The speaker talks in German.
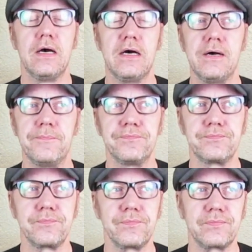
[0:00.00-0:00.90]
ähm,
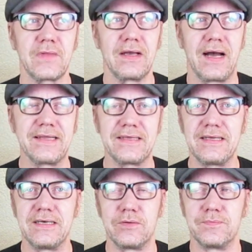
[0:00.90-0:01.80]
hat
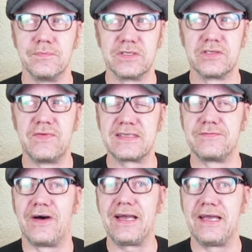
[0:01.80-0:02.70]
er,
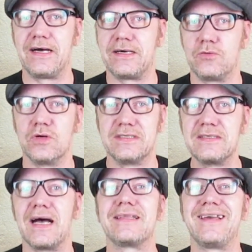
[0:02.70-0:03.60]
beziehungsweise war er, oder
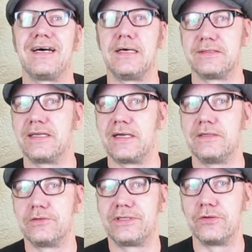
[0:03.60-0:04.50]
diese hatte er hat dann
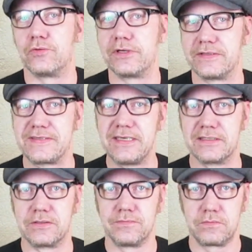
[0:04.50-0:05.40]
halt
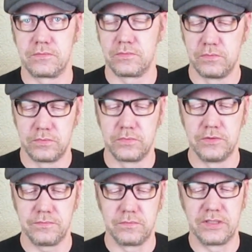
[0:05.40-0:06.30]
terrorisiert.
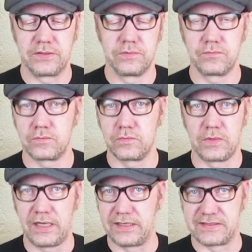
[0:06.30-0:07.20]
Ne, mit
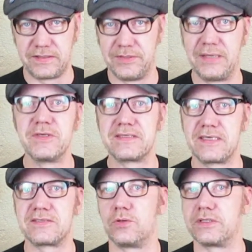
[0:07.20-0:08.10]
allerdings nicht mit dem
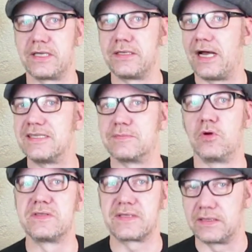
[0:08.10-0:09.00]
Gesicht, sondern als
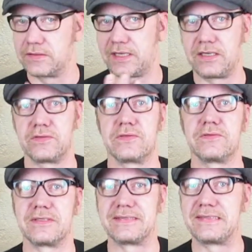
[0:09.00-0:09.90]
Monster. Er kann also
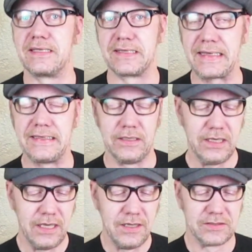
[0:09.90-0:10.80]
das Gesicht da drehen.
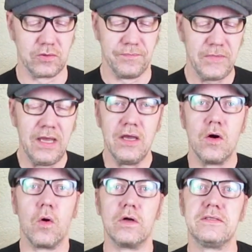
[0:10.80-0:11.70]
So.
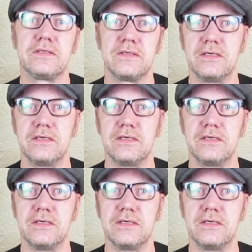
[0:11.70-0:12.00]
Und